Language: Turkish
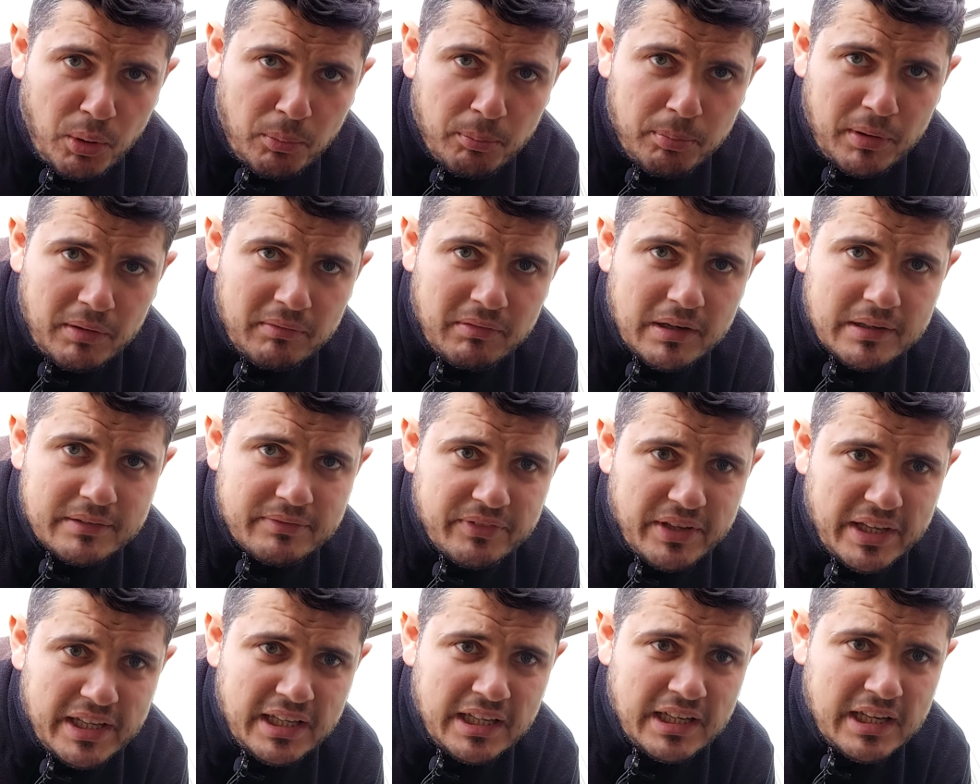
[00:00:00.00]
pompa
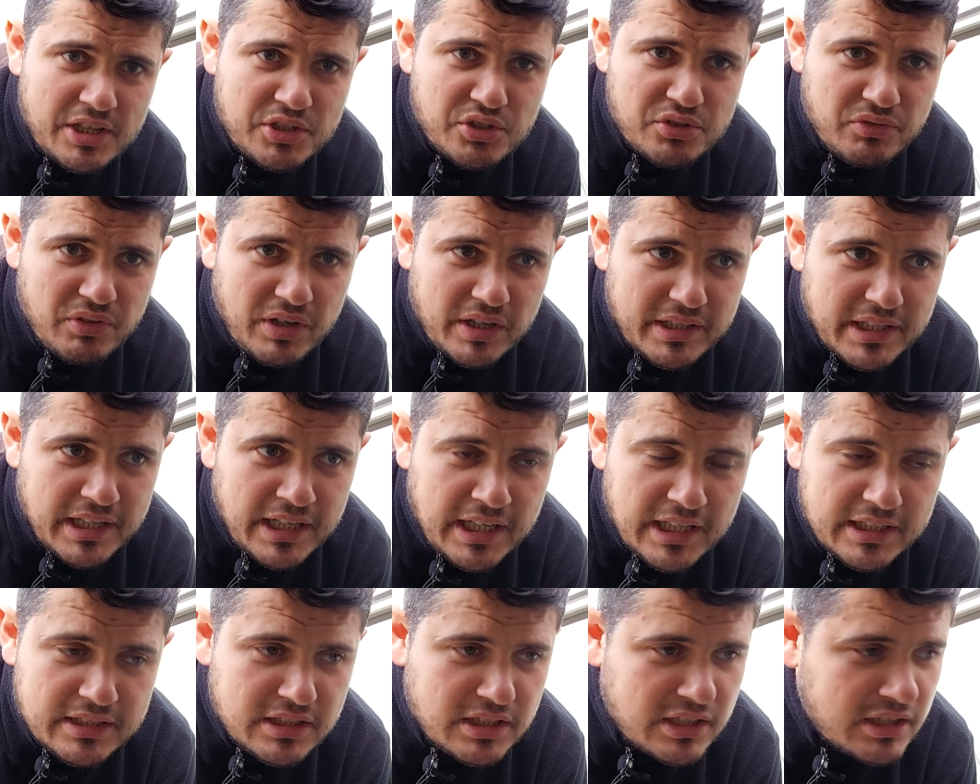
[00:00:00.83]
var ve ilacı var.
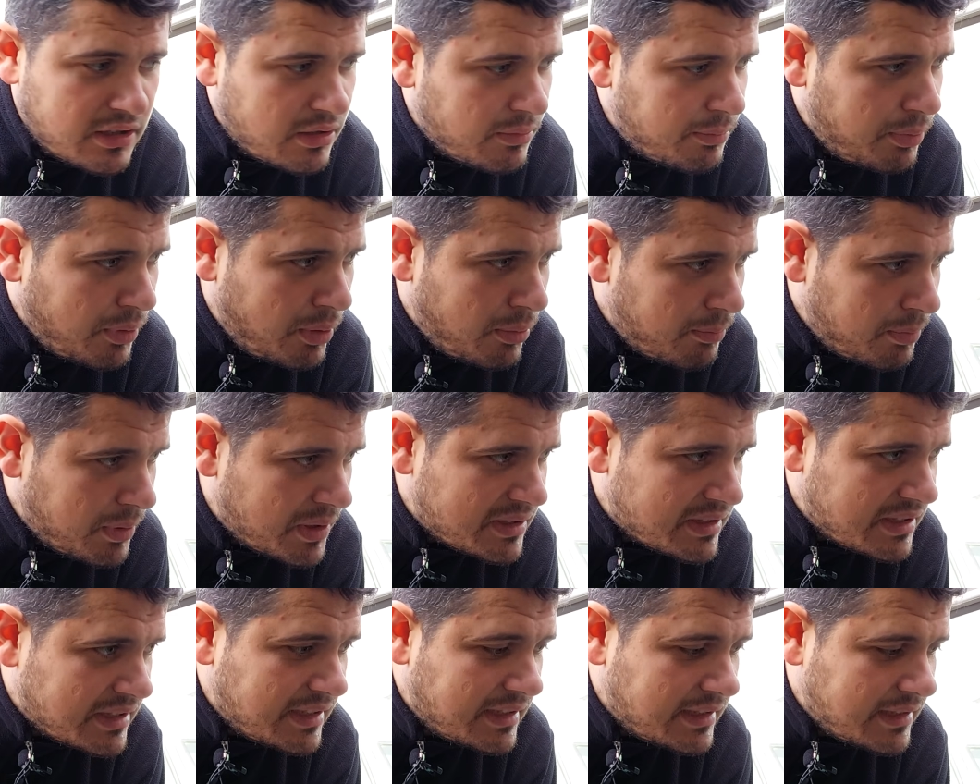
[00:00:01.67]
Elektrikli
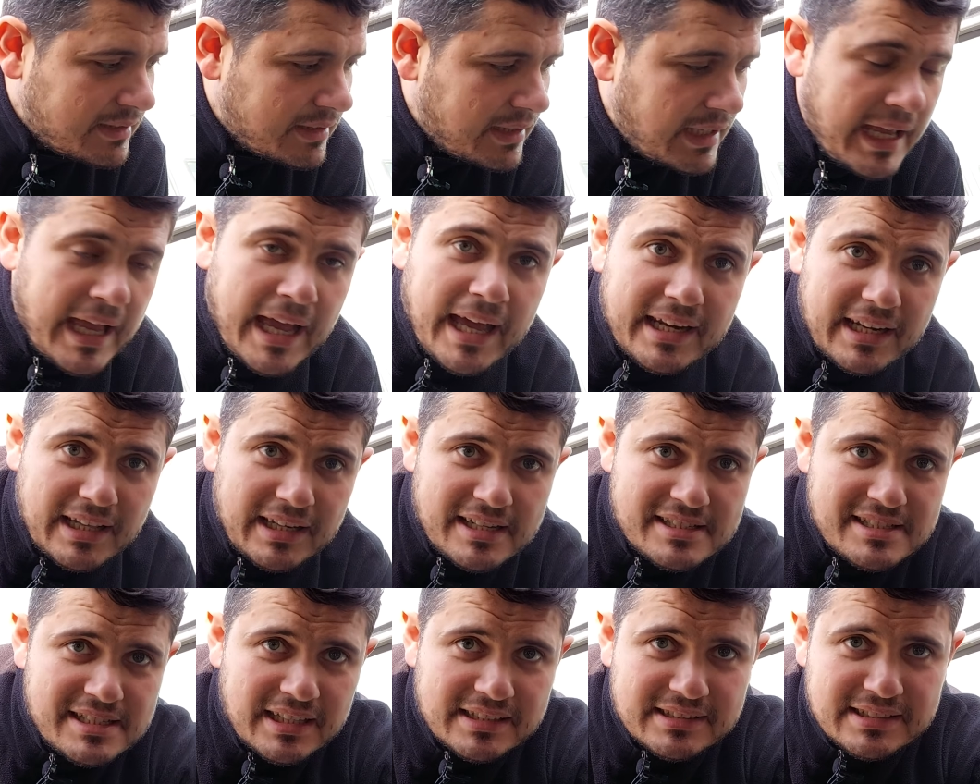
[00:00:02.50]
pompası eğer
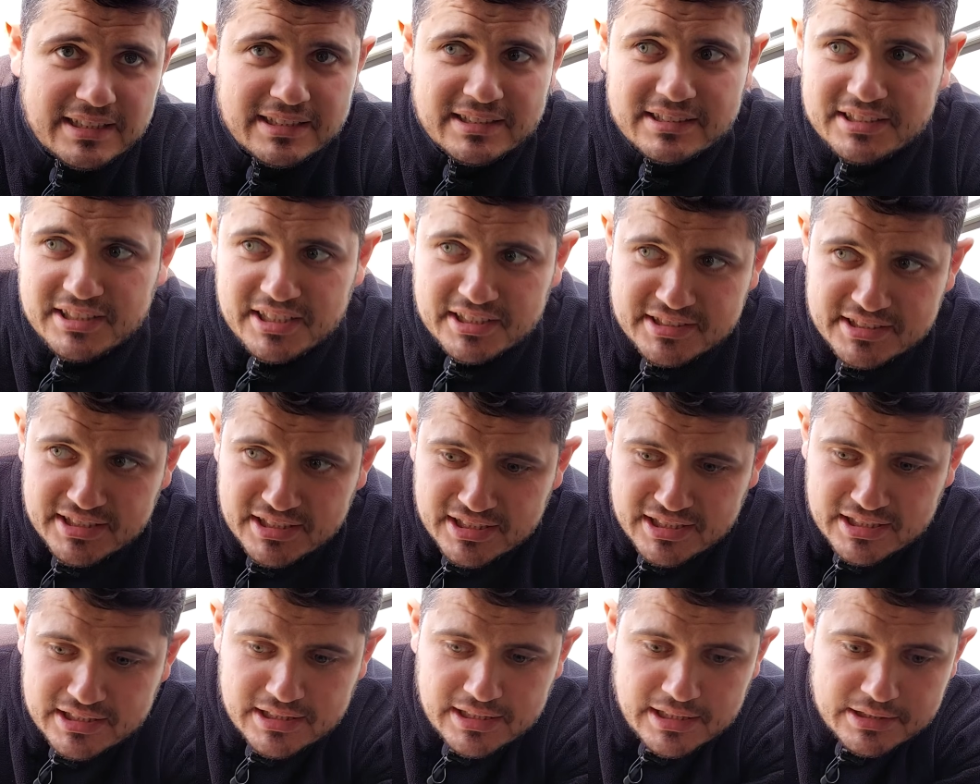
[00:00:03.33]
alacaksanız
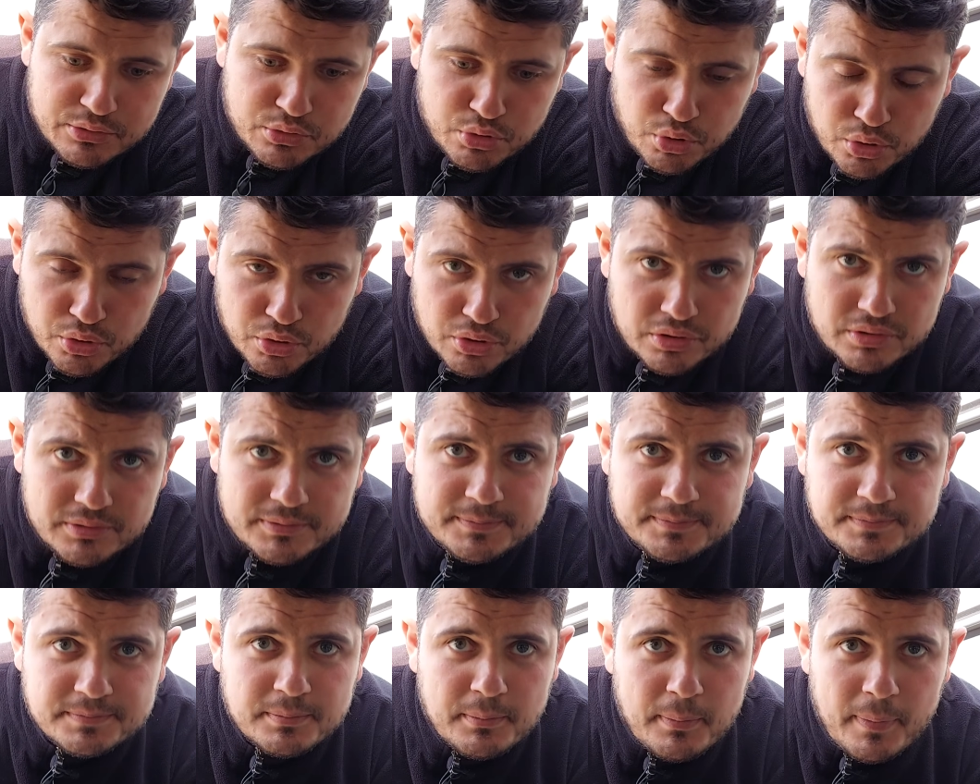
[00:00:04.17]
kesinlikle sorun.
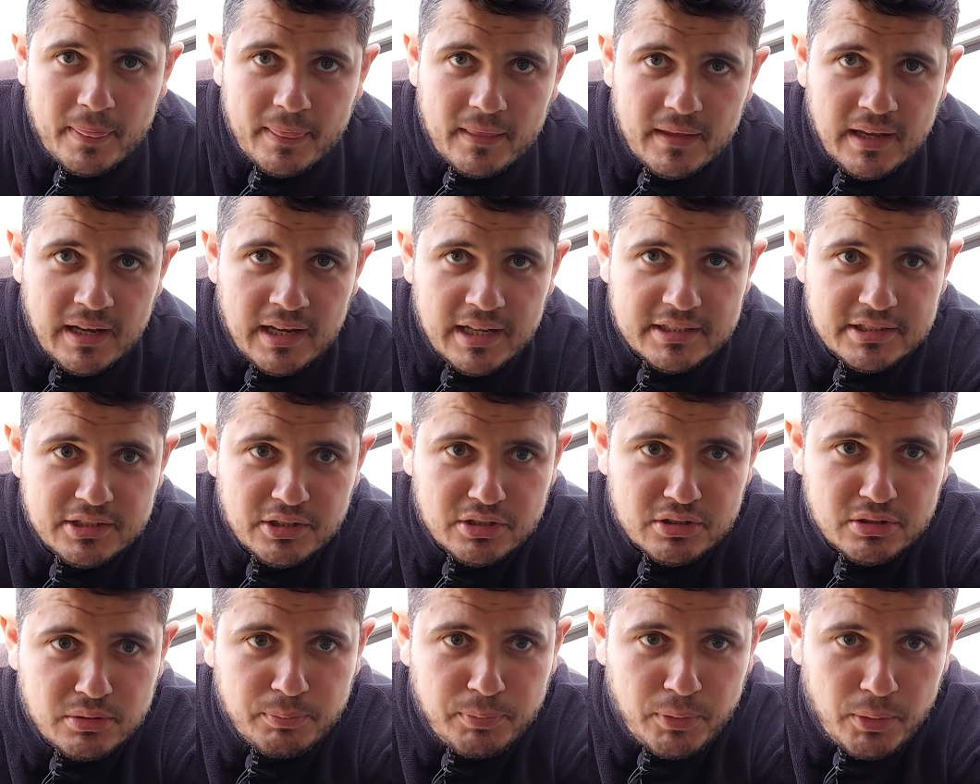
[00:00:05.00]

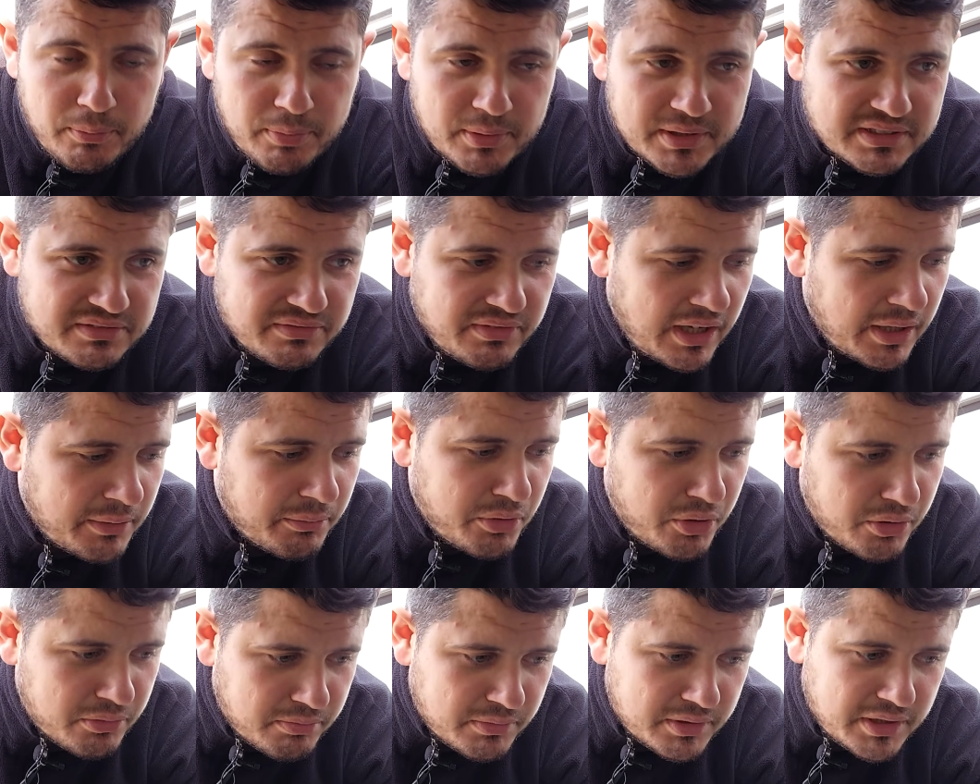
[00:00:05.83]
Elektrikli pompası var
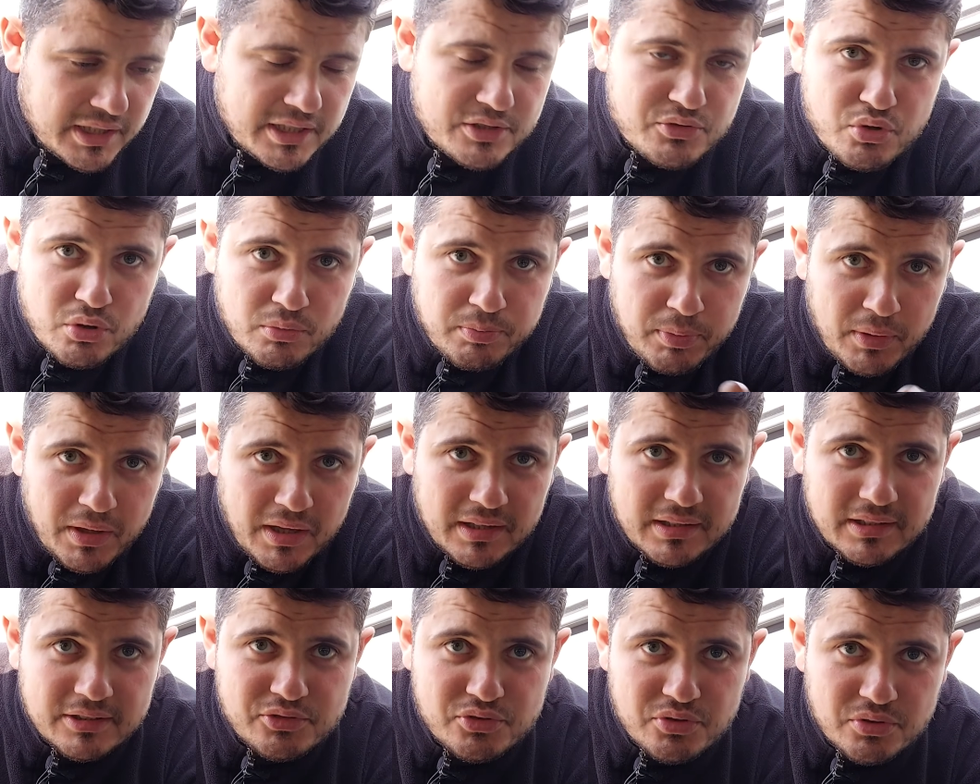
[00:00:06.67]
mı yok mu diye çok
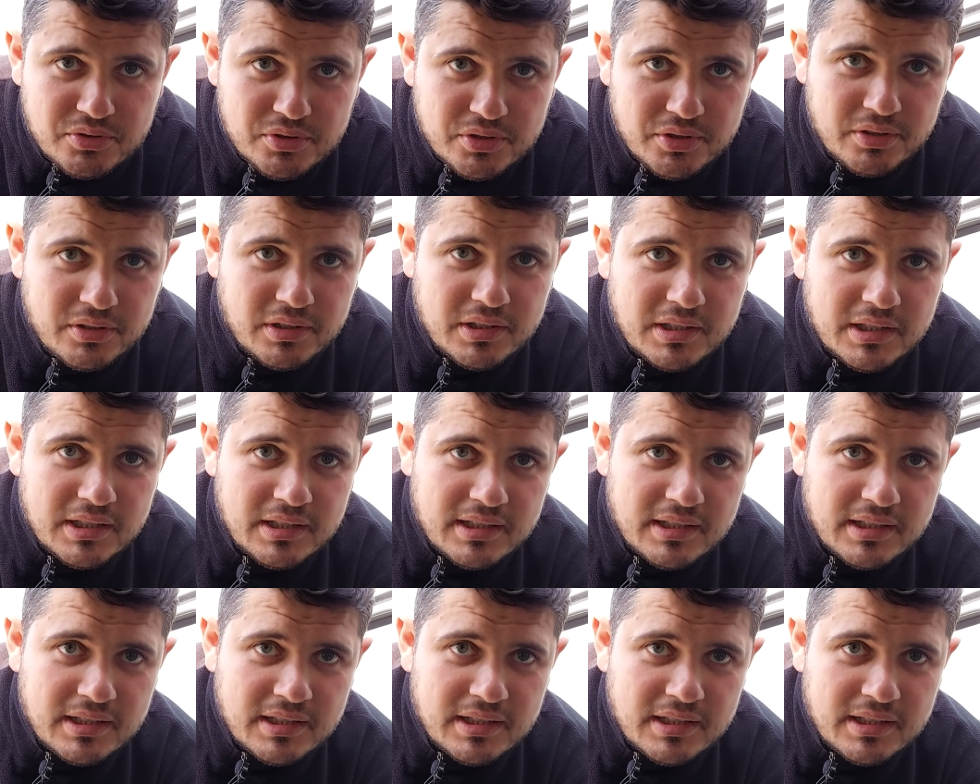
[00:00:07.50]
pahalı çünkü.